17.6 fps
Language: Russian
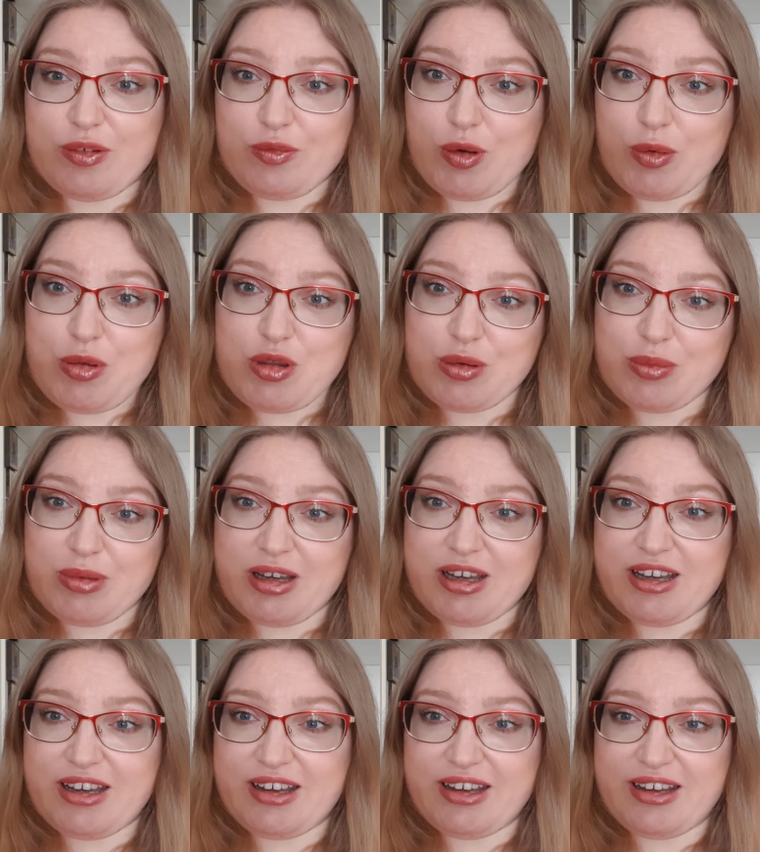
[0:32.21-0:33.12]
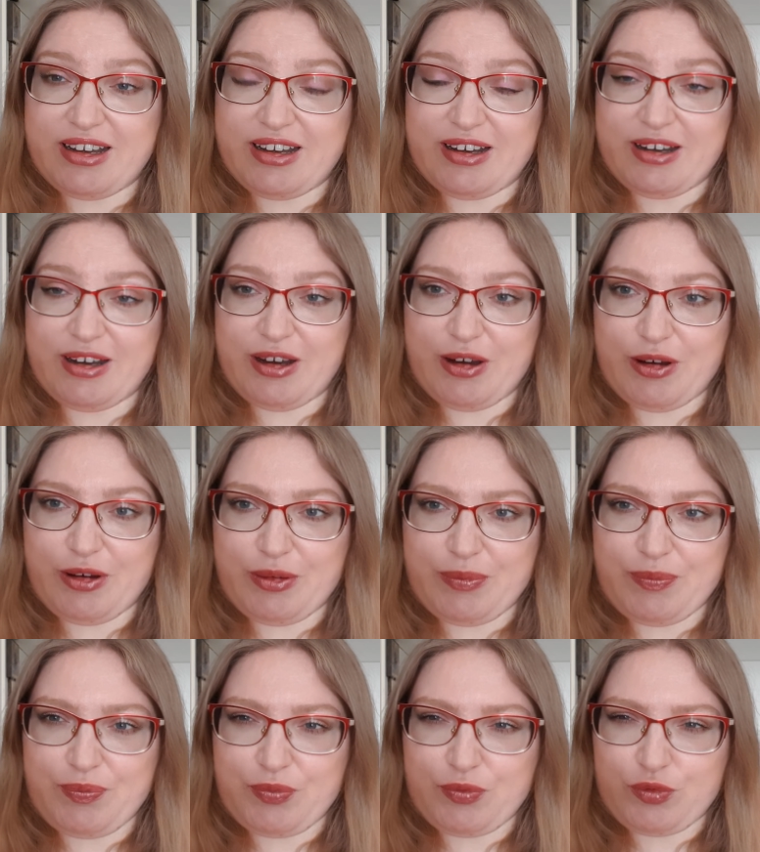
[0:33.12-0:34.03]
В общем, э,
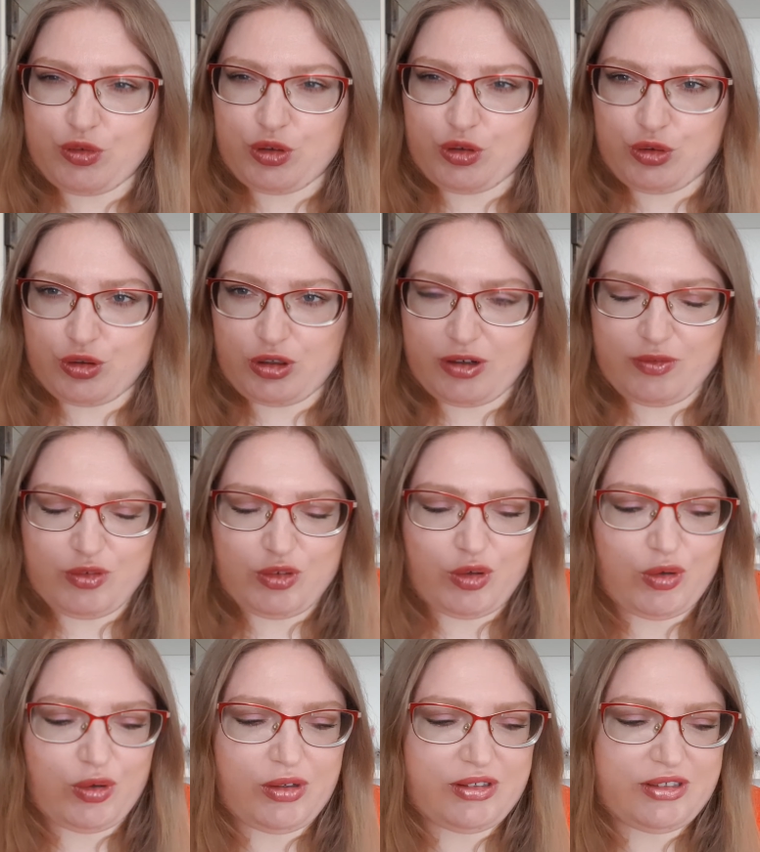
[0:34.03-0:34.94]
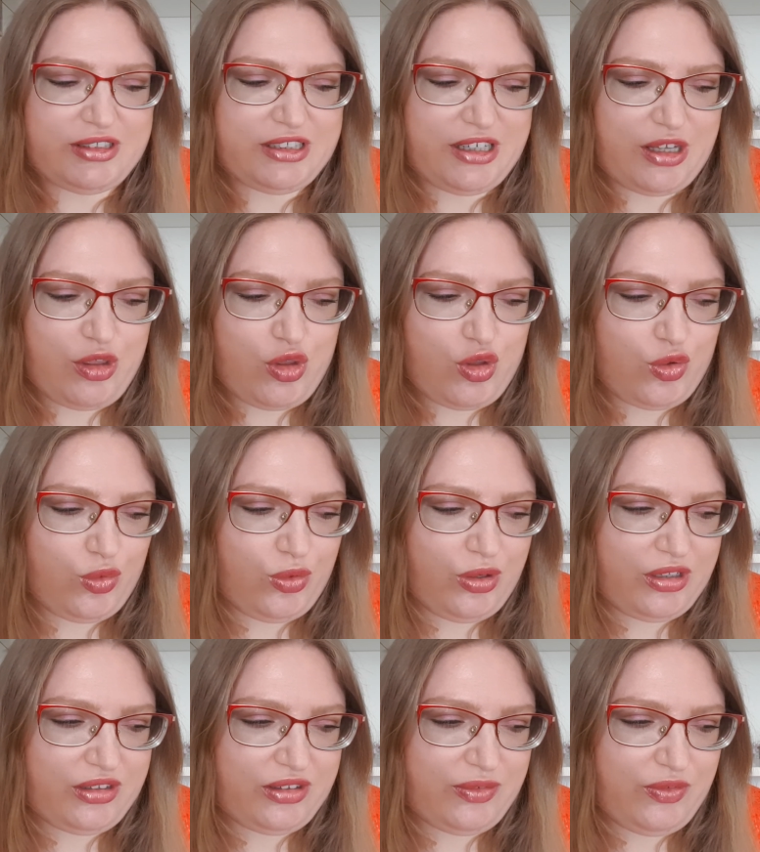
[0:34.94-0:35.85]
эм, все равно хочу
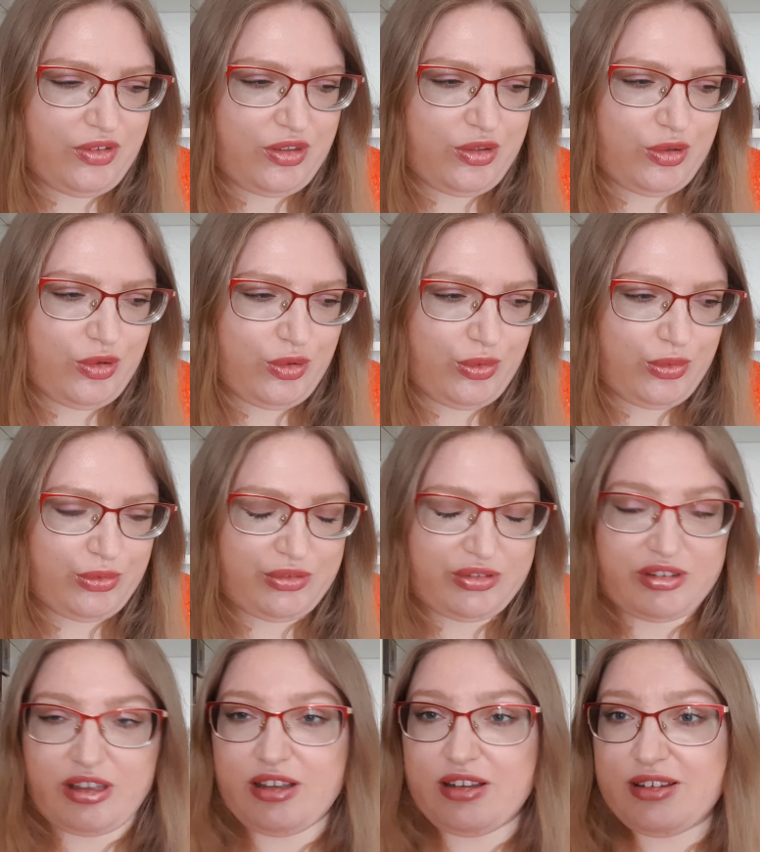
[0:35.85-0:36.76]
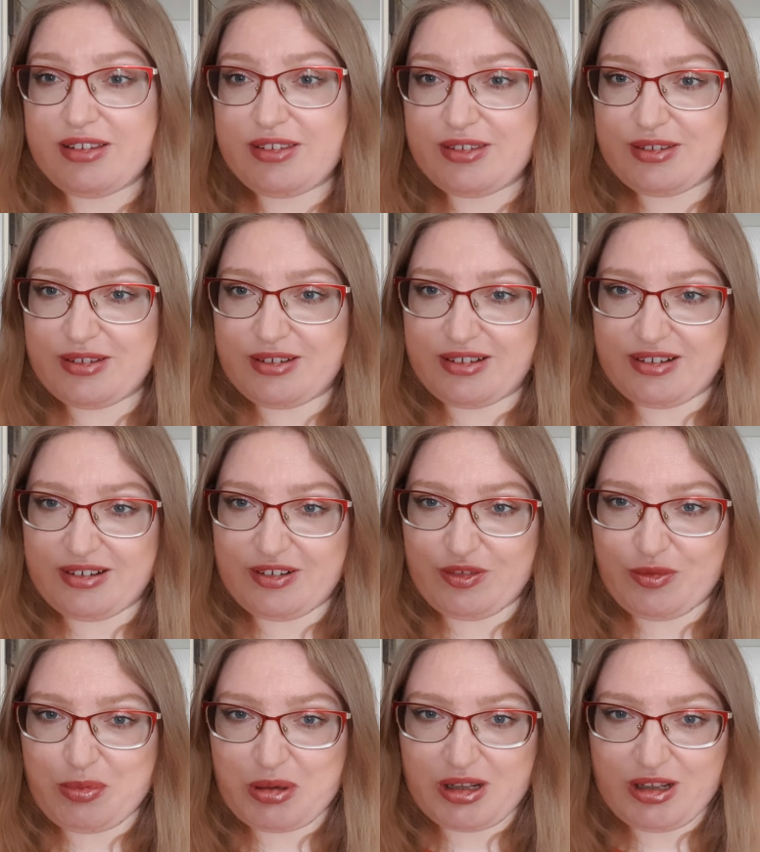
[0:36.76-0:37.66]
это видео сделать э,
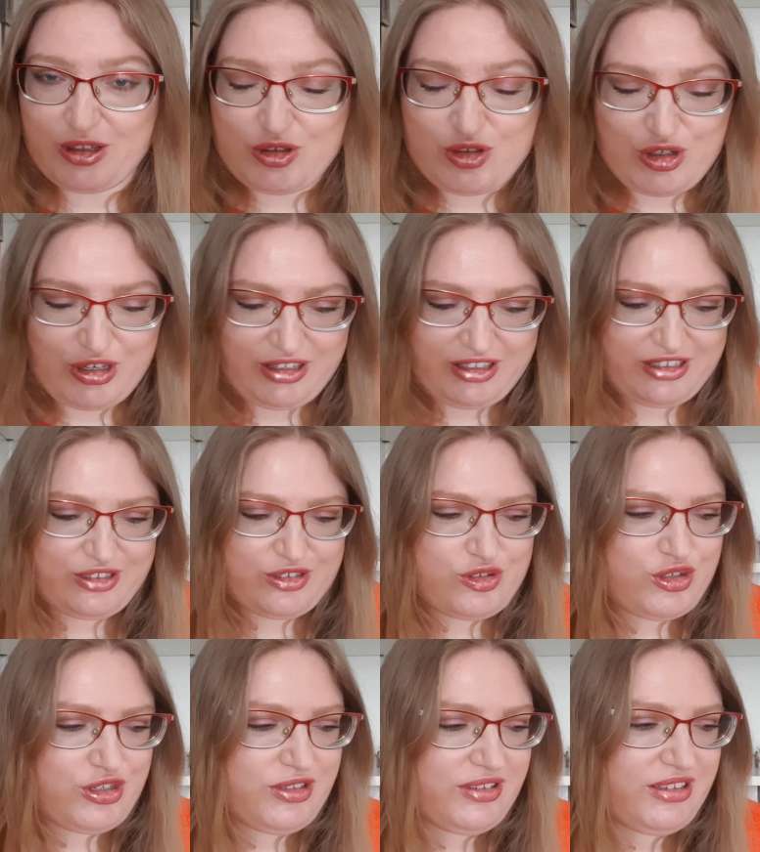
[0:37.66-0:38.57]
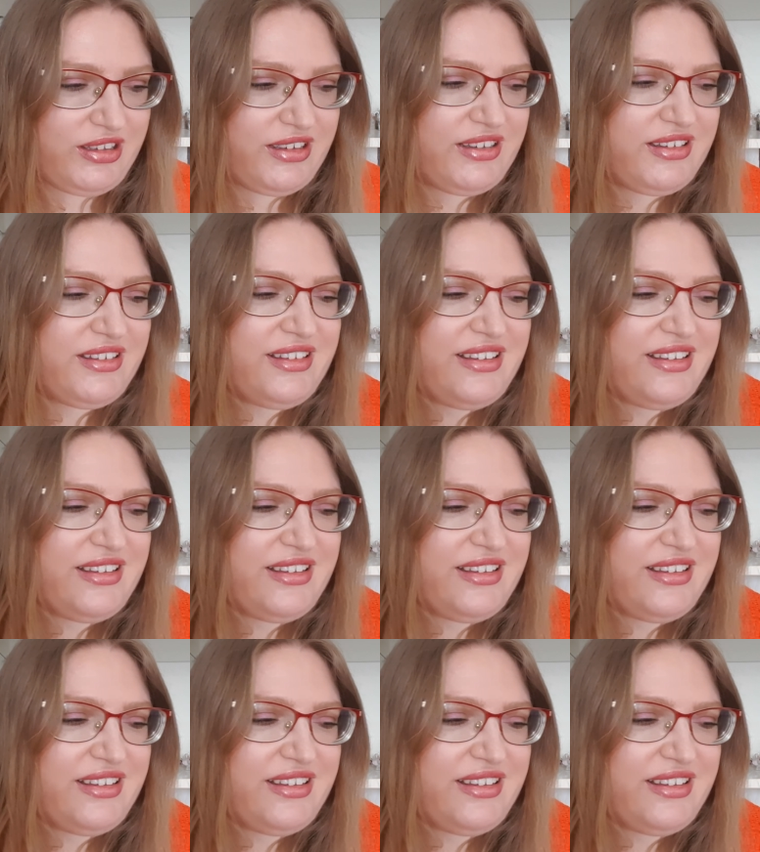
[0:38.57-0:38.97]
в продолжении жизни.